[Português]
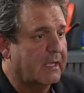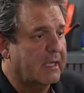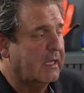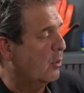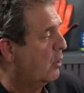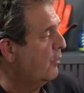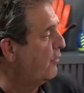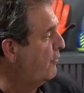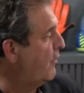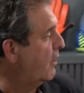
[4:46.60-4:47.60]
e o que
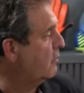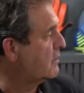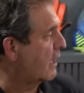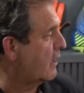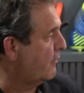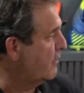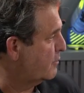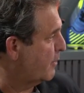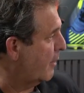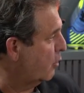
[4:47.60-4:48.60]
foi feito de sacrifício
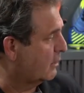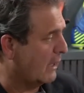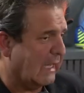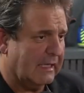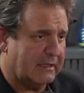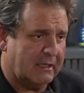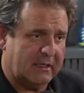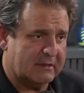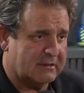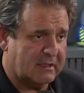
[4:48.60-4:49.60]
para montar, a
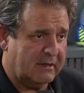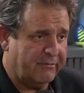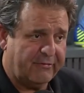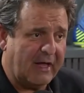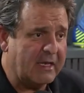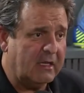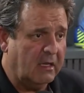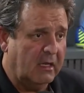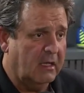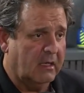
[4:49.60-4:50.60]
tendência é falir,
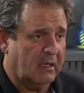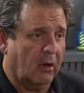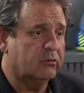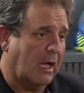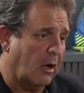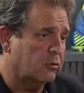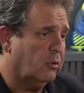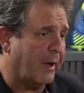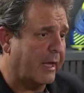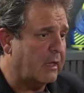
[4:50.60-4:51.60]
que é o tal do
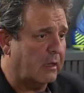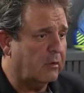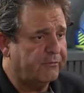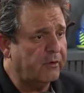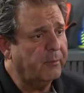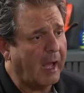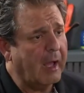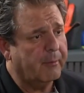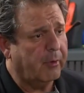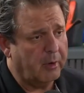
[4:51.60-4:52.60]
pai rico, filho
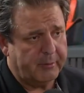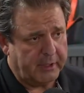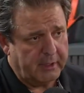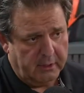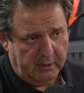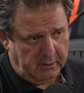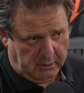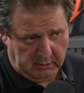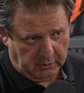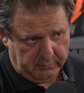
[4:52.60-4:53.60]
pobre. Sim.
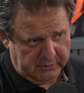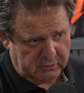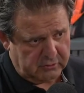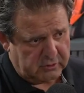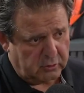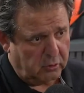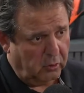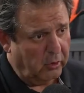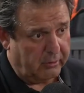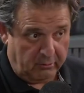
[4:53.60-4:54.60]
Então isso se
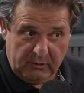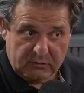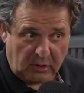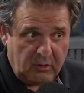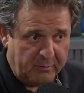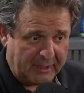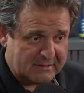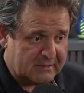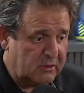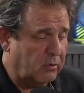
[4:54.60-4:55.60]
tornou, isso aí no
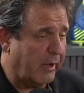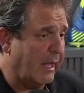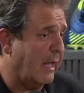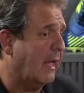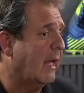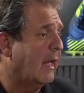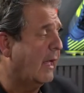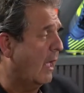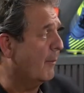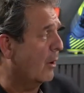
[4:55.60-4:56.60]
Brasil é,
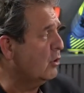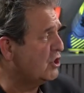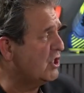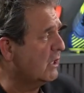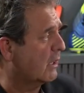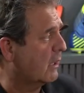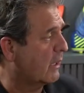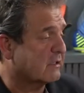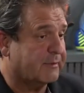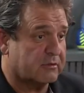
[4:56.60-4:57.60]
é uma rotina, que
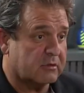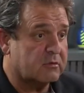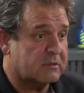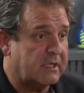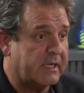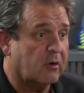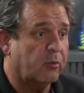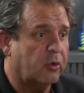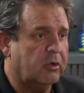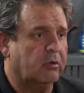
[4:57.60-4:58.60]
as pessoas não se ligam
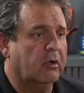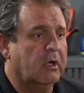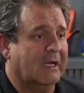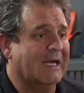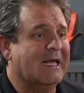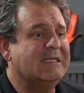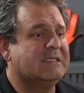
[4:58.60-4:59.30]
muito. Sim. Grandes